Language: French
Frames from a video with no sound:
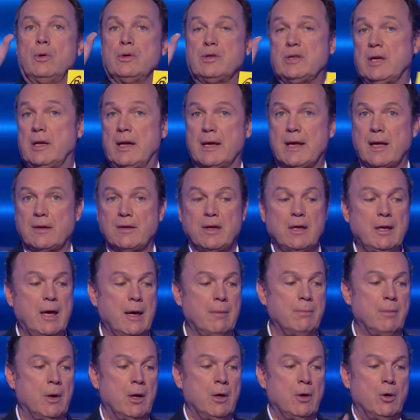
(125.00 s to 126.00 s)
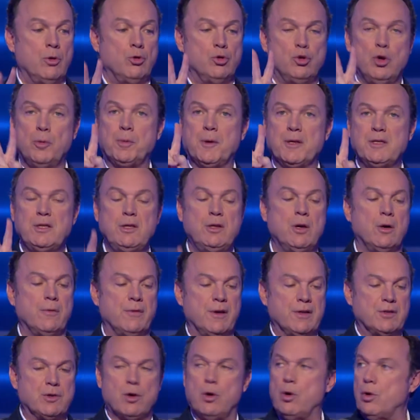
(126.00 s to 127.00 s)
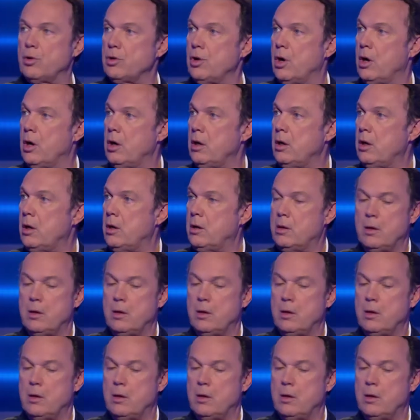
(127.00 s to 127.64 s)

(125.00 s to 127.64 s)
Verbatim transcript: c'est la quatrième. Deux présidents, Vincent Auriol,